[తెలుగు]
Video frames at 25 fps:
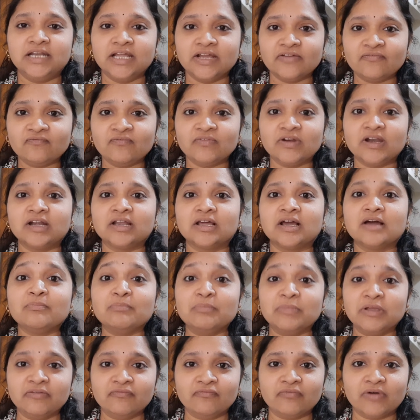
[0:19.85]
డెఫినెట్గా
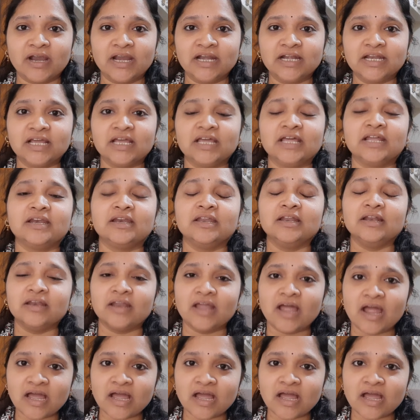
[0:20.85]
మీ వైట్ హెయిర్ని